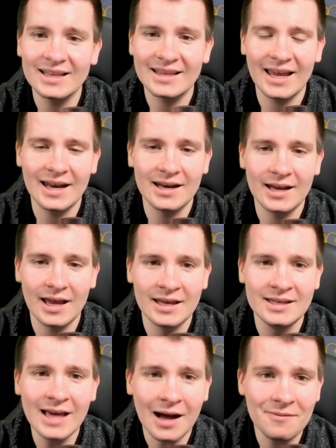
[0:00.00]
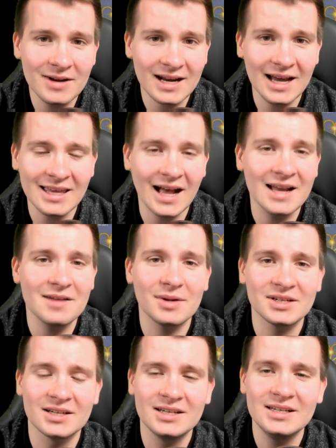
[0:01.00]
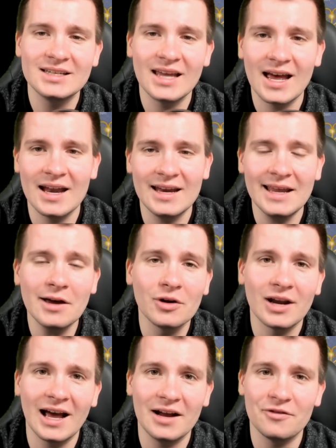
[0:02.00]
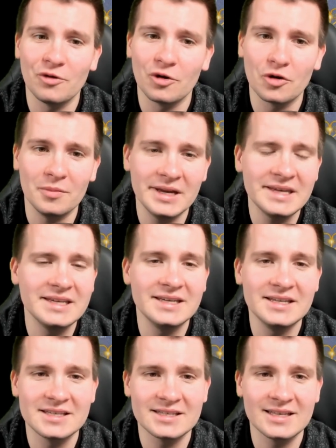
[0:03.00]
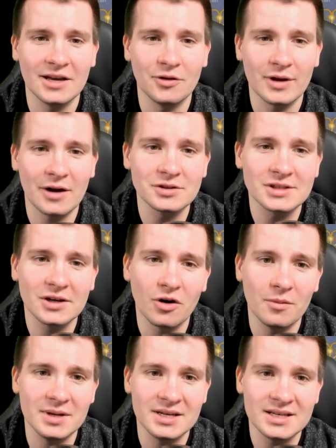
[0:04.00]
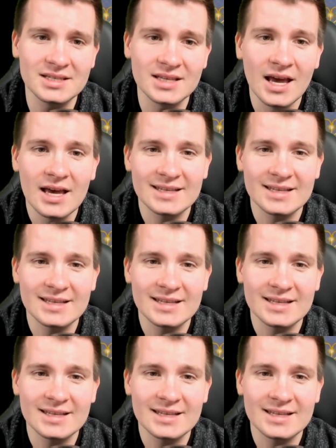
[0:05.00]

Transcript: denn hier haben wir gleich eine Batterie der Neonline von Komet, die dieses Jahr neu rausgekommen ist.